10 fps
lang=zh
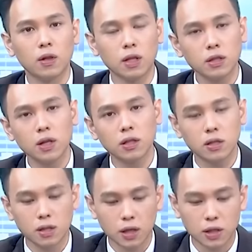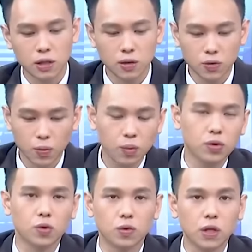但是当市场信心度不
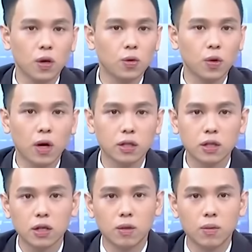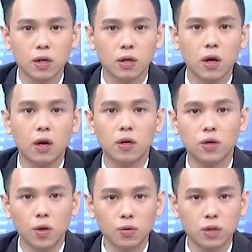足，在同一段行情里面
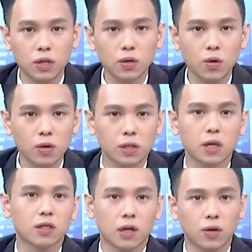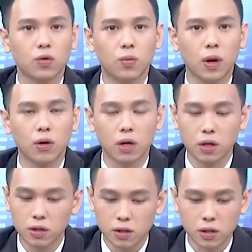有机会上涨的股票，可
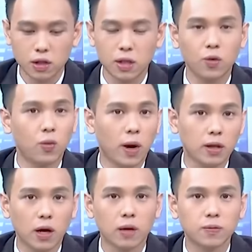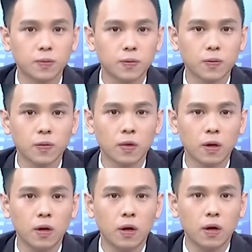能只剩下五百档。
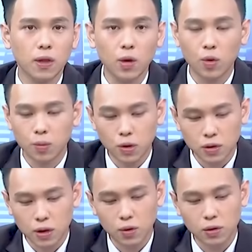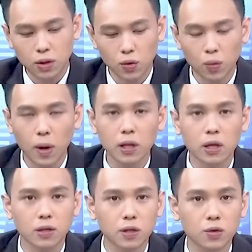那我们就针对这五百
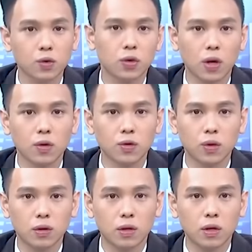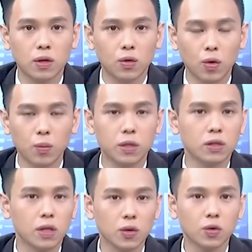档下去做挑选，我们
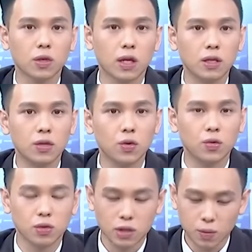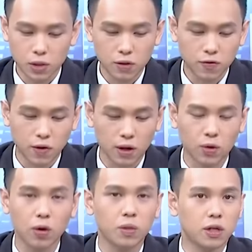的操作难易度是不是反而
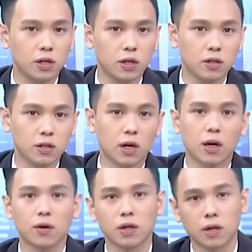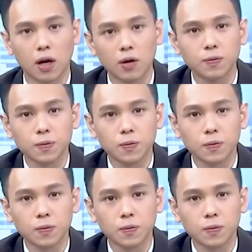会比年线之上还要来得高？